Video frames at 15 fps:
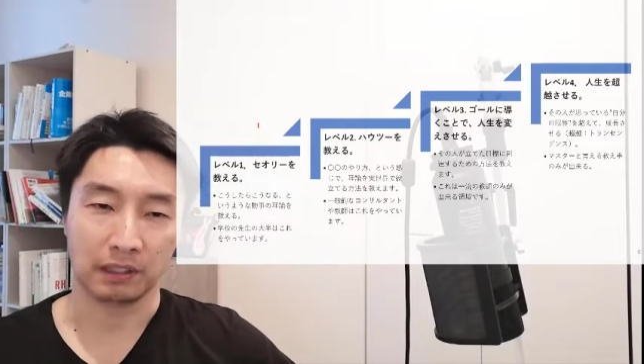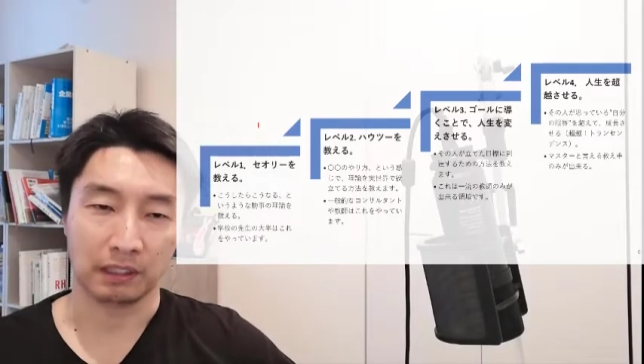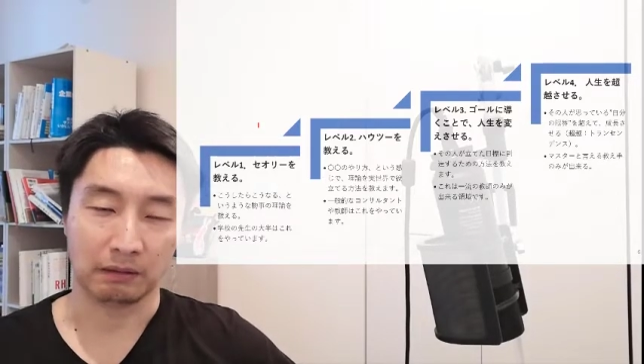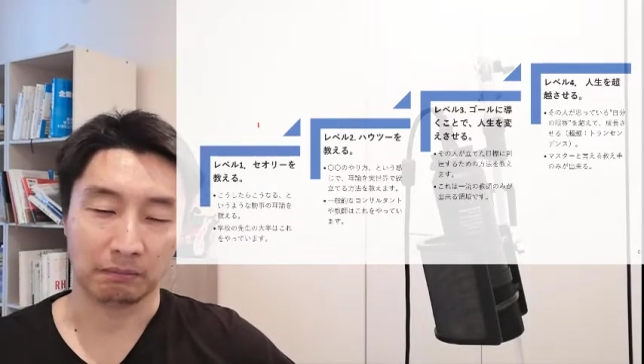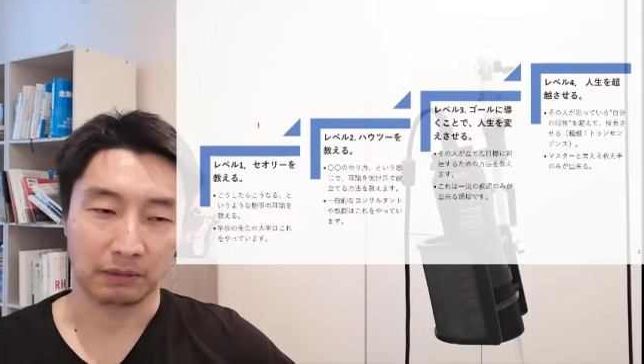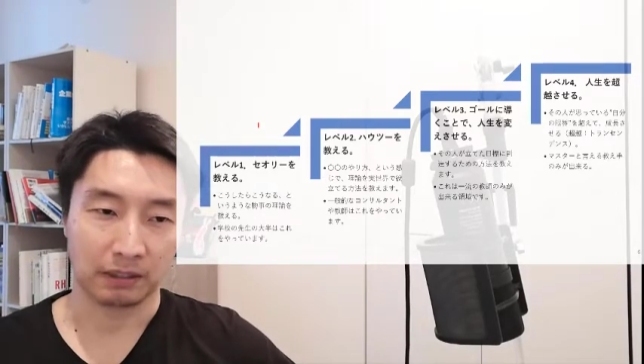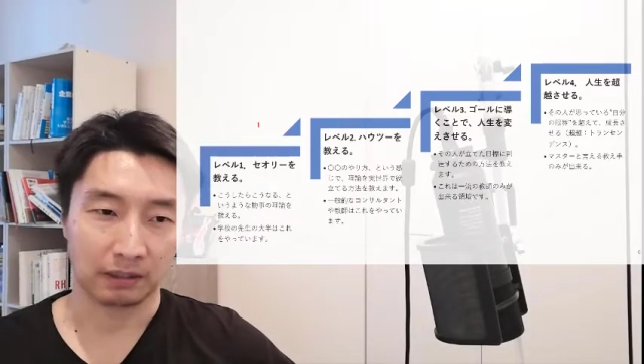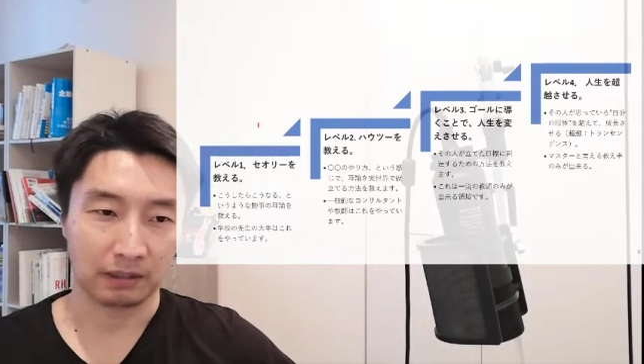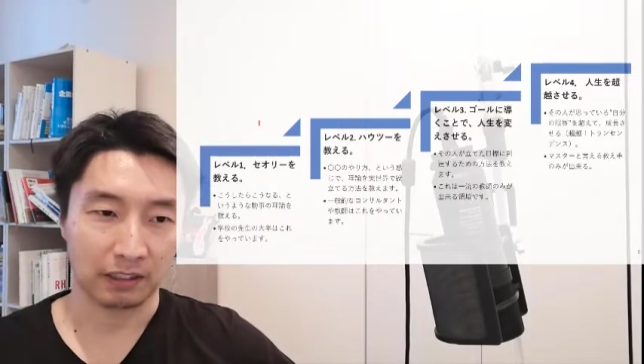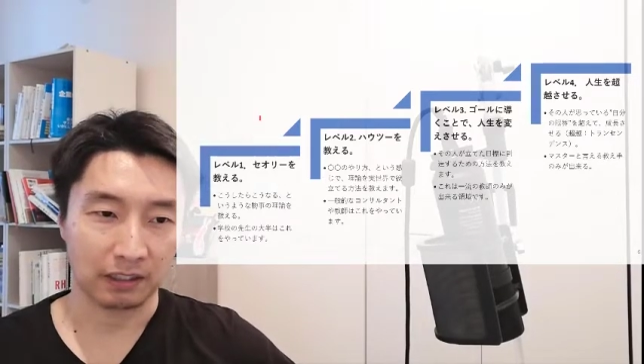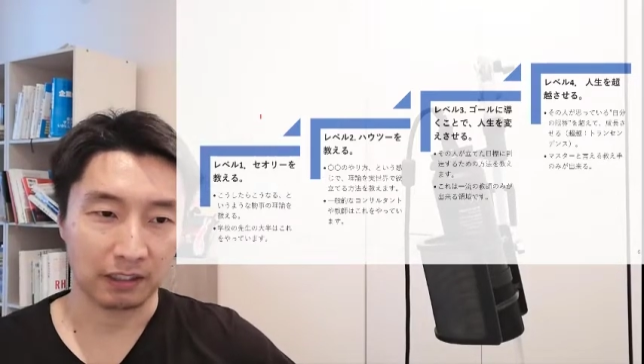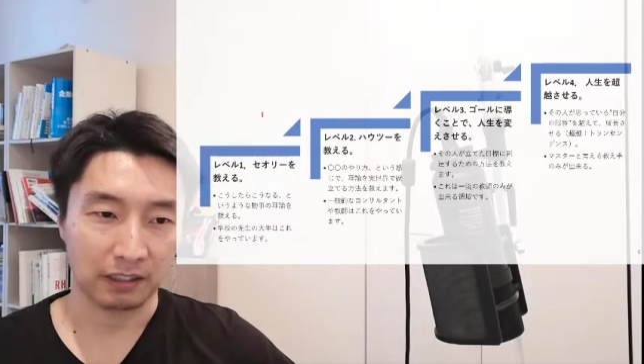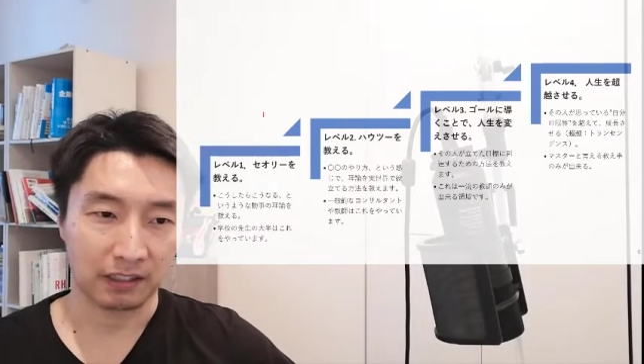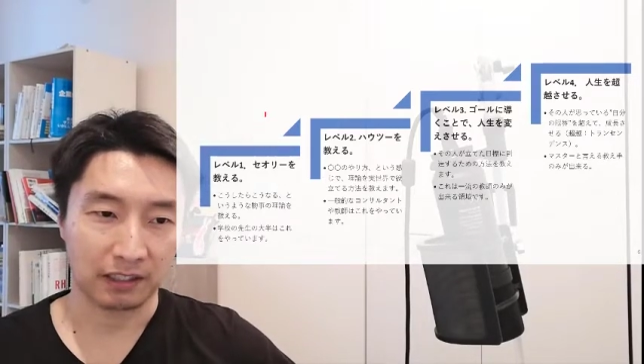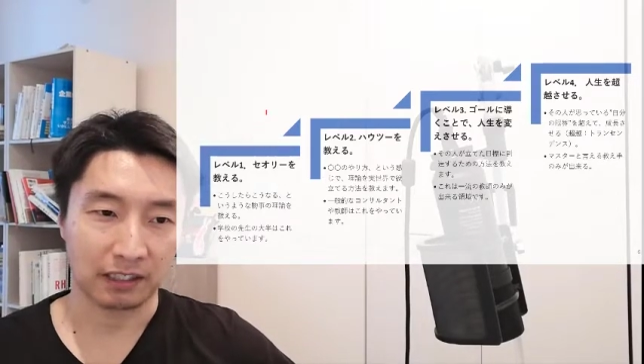ね、
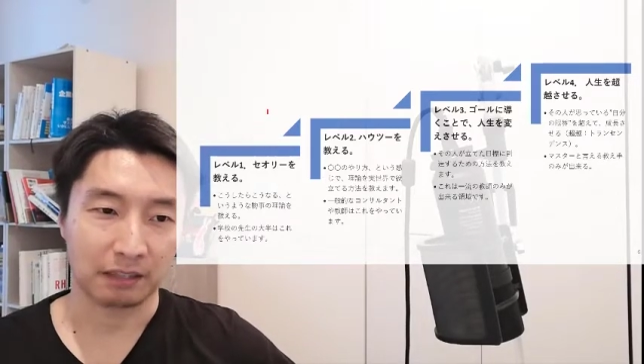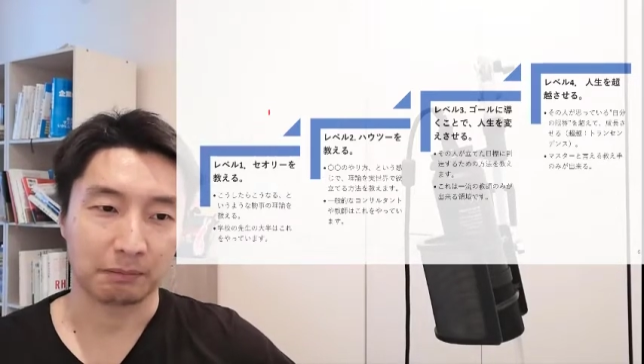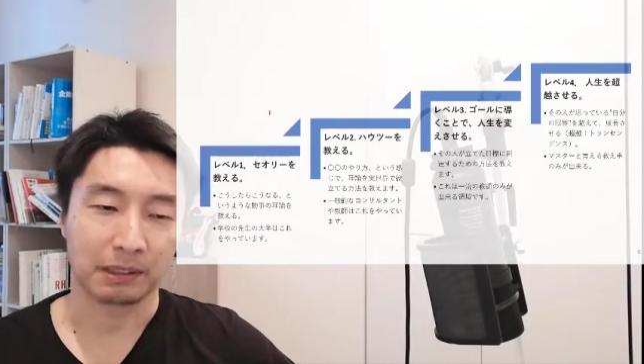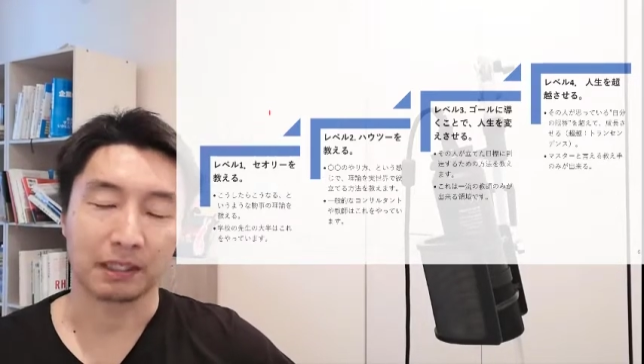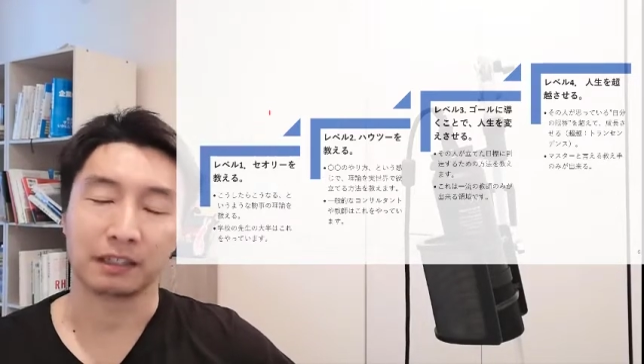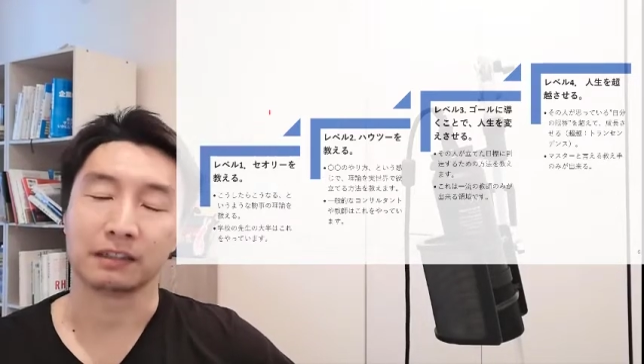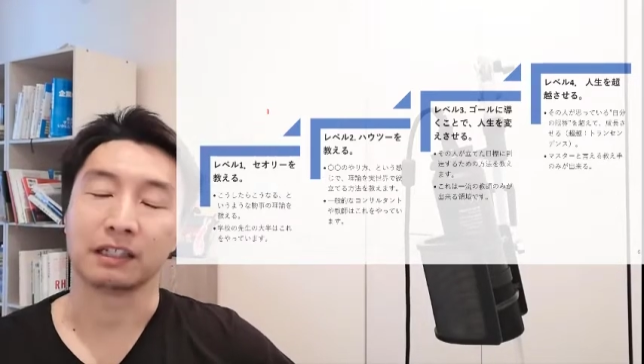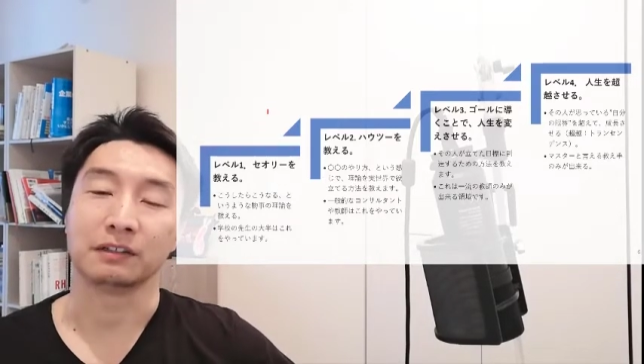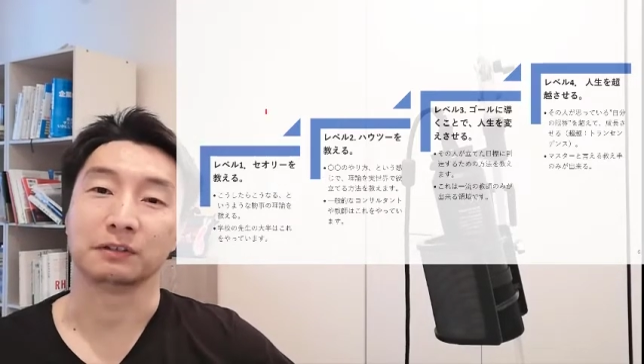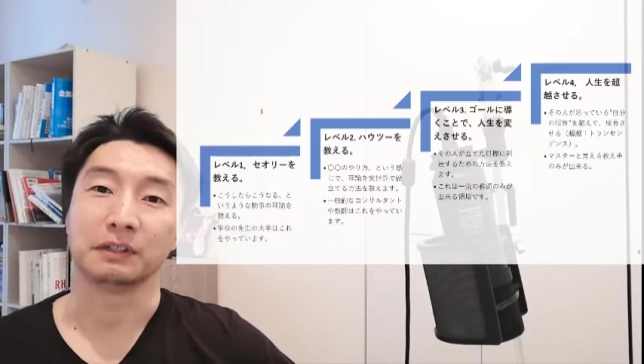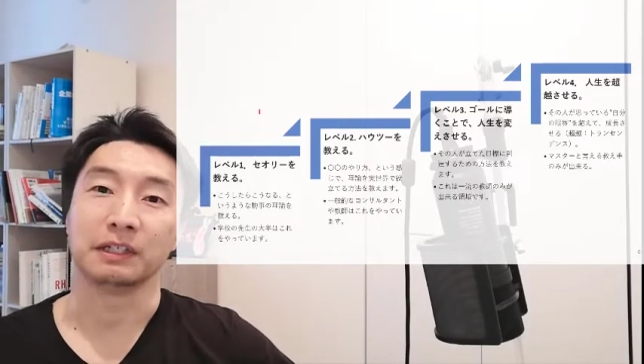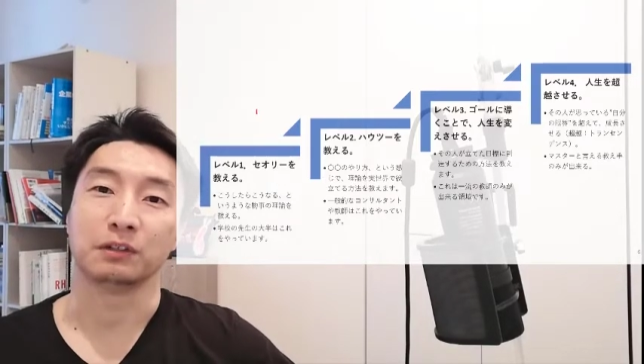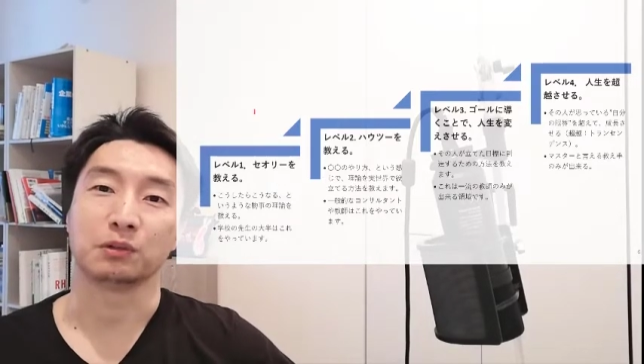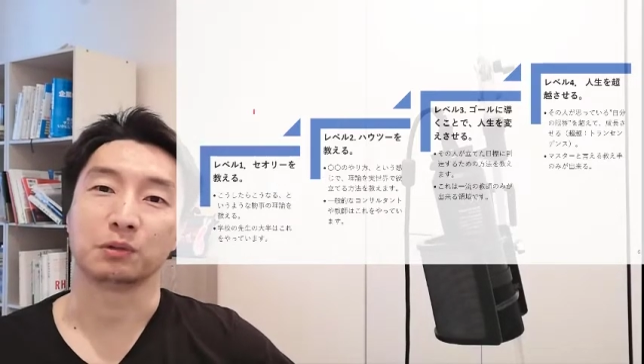誰かから学んだんですね。